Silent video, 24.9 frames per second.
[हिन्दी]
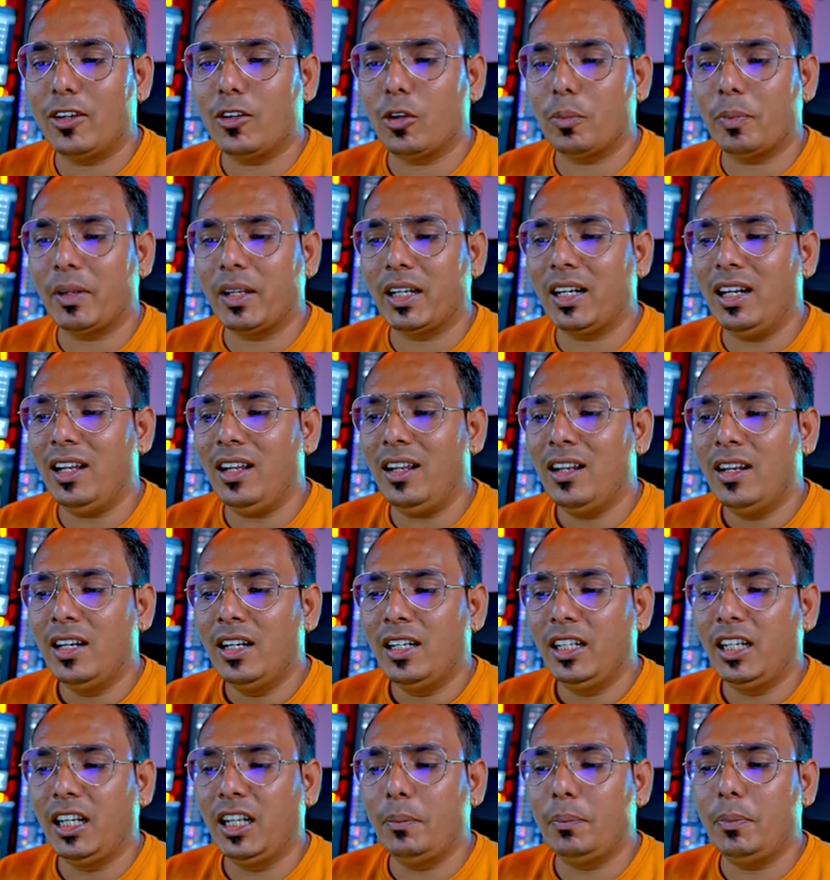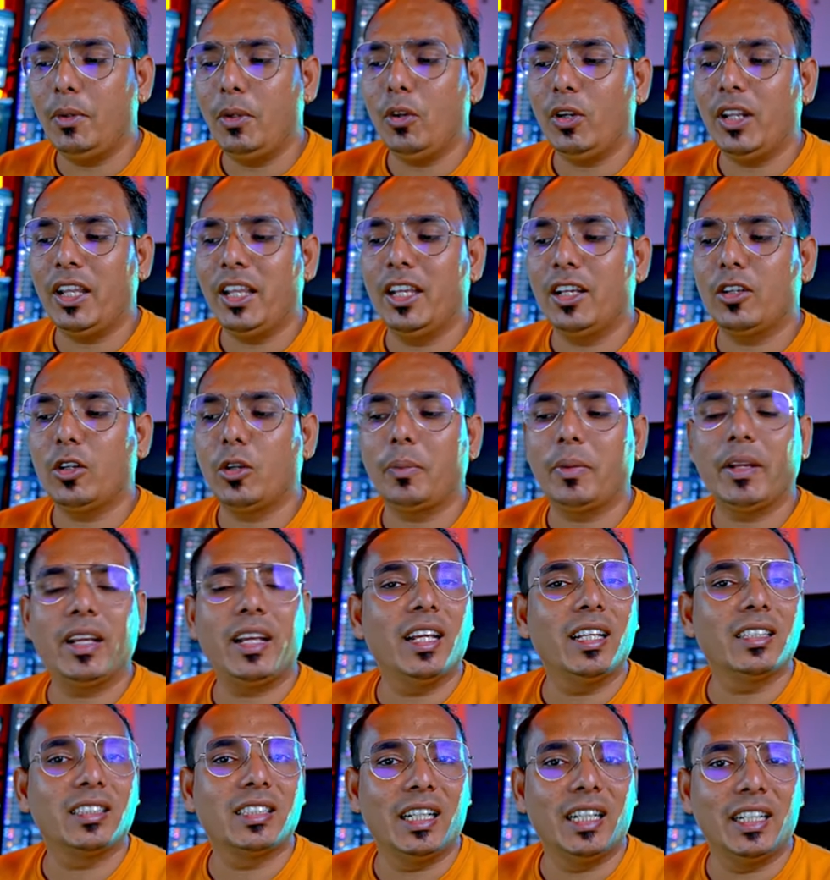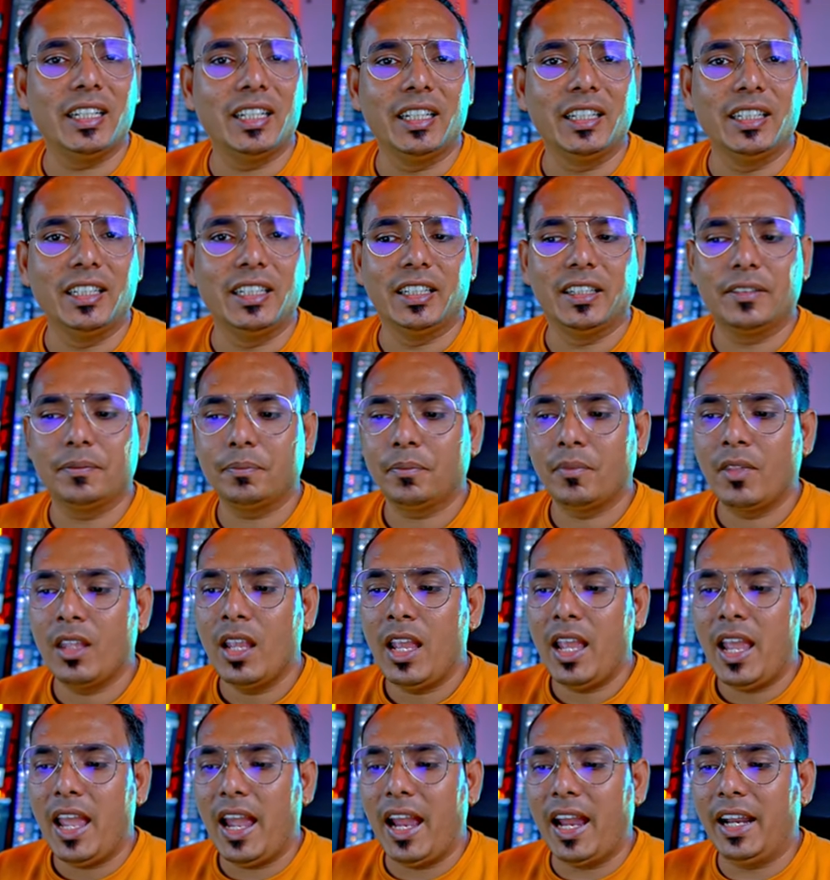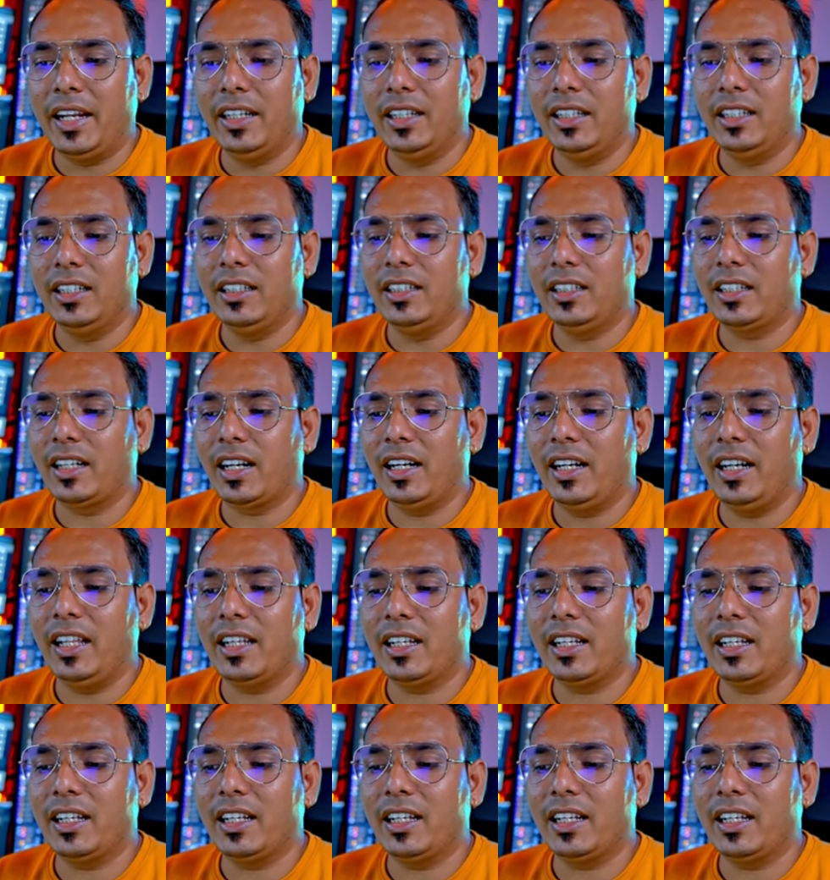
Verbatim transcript: रुपए का टीपी और एक रुपए का एसएल दे दिया एंड इंट्राडे